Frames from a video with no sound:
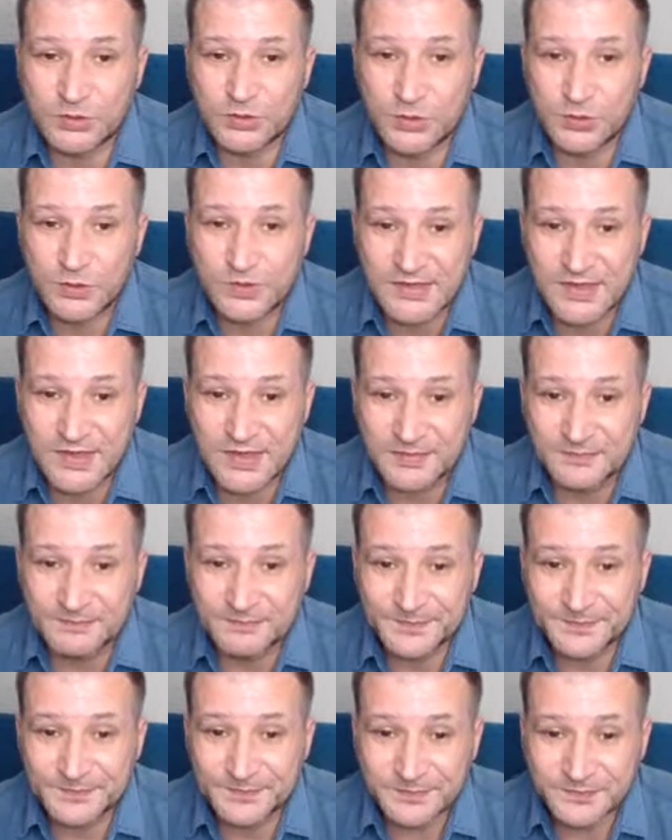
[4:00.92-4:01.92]
людей.
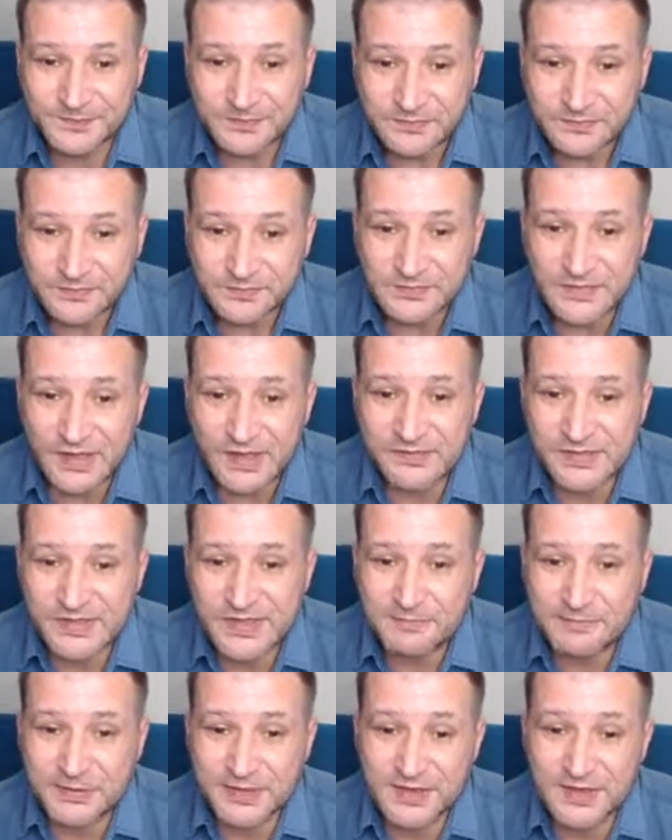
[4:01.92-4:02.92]

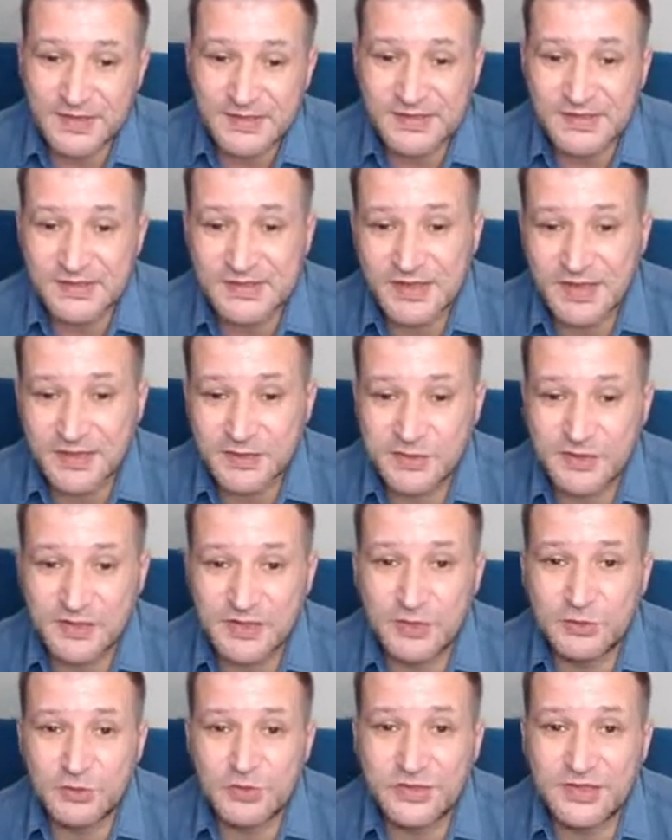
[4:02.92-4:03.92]
Все прекрасно знают, и
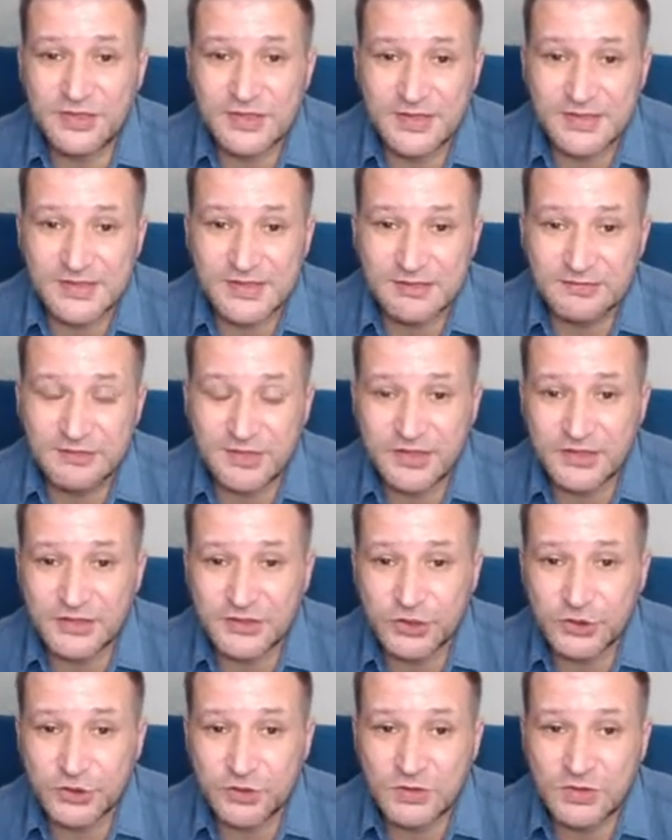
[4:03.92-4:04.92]
я уже не раз говорил,
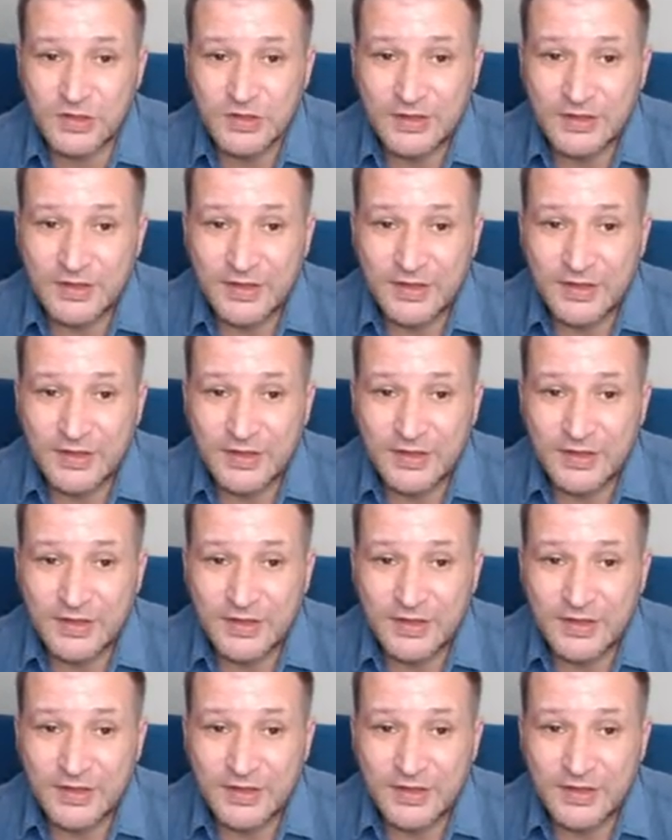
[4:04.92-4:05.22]
что